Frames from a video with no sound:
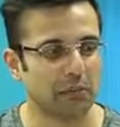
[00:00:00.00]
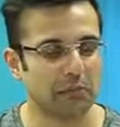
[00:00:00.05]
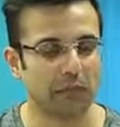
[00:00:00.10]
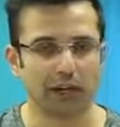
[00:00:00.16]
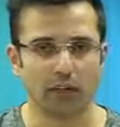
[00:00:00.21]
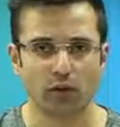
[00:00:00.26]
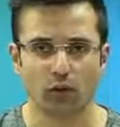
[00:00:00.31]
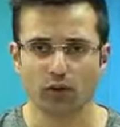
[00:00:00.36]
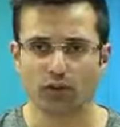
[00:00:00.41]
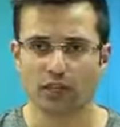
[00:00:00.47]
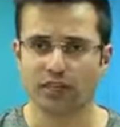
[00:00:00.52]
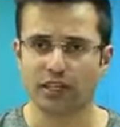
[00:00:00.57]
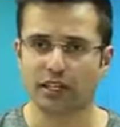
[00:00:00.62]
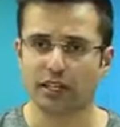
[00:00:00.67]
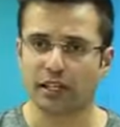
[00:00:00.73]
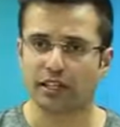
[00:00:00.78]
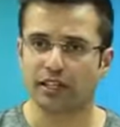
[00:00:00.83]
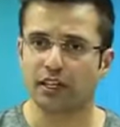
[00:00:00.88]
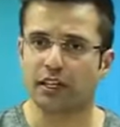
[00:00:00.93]
मन को जैसे
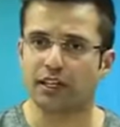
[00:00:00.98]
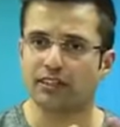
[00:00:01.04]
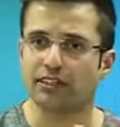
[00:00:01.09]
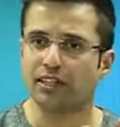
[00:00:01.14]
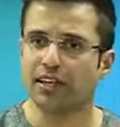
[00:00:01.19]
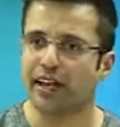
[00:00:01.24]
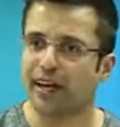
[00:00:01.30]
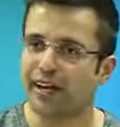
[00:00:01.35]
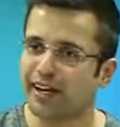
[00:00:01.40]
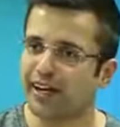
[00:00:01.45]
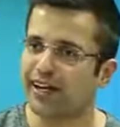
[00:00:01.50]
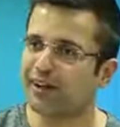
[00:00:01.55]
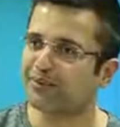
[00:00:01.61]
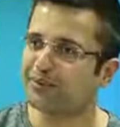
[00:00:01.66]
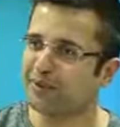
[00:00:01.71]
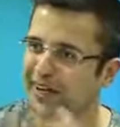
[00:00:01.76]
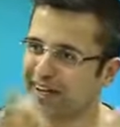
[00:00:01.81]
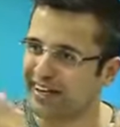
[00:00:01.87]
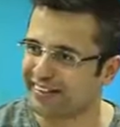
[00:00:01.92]
ही खतरा नजर आएगा ना
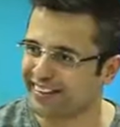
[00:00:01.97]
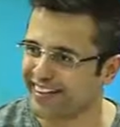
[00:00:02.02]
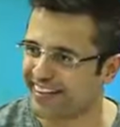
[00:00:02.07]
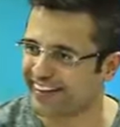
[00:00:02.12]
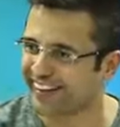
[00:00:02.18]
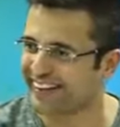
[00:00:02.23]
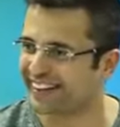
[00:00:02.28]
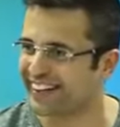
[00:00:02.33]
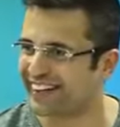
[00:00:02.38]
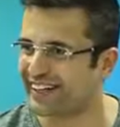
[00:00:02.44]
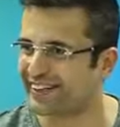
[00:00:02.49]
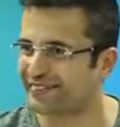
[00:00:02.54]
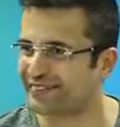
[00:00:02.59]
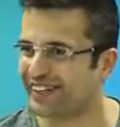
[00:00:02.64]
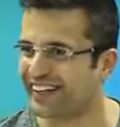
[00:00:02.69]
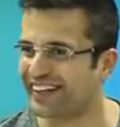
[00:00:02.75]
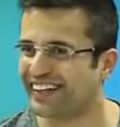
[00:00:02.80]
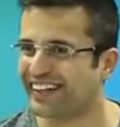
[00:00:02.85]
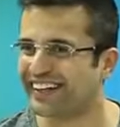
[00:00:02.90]
मन हथियार डाल देगा
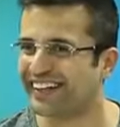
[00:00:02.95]
अपने